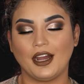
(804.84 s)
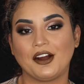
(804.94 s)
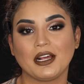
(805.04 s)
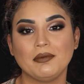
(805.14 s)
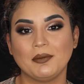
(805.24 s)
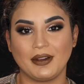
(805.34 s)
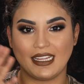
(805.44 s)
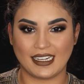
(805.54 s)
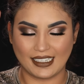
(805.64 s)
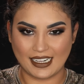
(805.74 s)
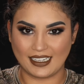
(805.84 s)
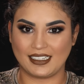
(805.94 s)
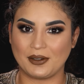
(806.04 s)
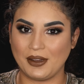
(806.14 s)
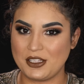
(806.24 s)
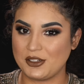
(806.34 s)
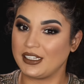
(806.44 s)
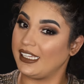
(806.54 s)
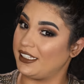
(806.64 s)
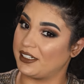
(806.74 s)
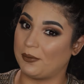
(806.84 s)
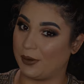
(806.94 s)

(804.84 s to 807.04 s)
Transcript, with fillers: Ahora me voy a arreglar el cabello y ya